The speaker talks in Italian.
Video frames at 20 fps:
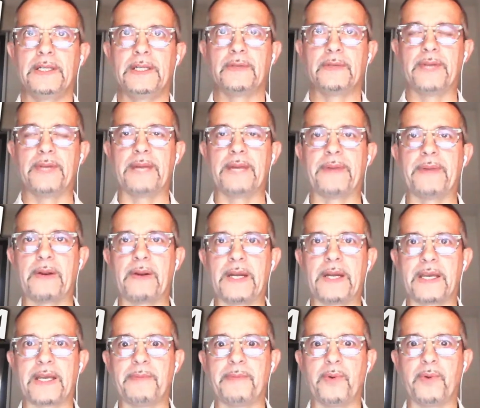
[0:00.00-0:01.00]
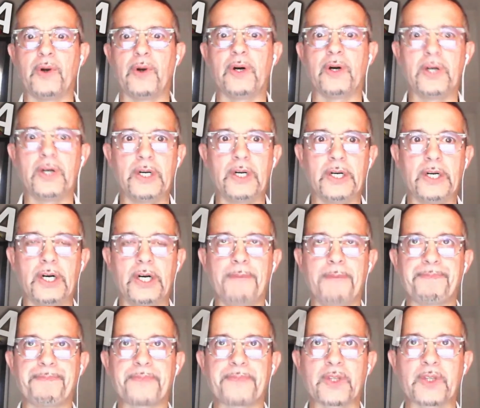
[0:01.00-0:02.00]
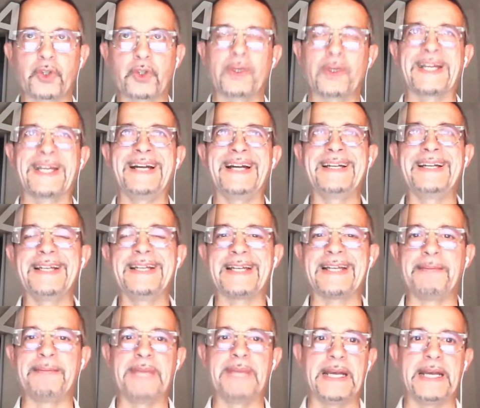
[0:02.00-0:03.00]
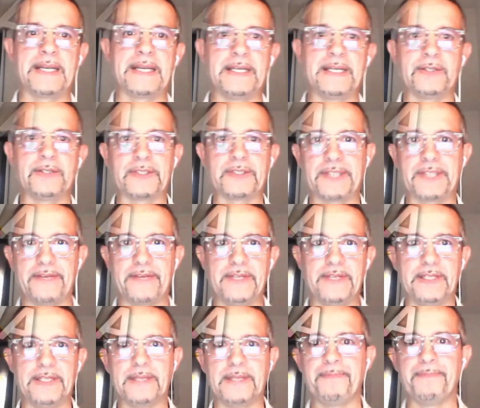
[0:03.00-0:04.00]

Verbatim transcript: una parola che può toccare e cambiare le nostre vite.